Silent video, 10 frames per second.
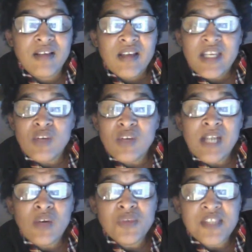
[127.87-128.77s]
Et on a
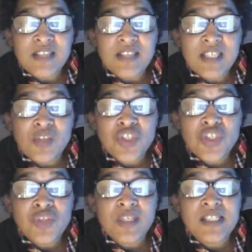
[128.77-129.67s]
constaté que
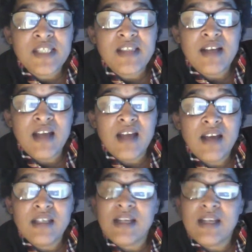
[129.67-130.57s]
Jésus-Christ Allah,
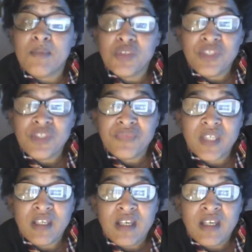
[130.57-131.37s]
il a modifié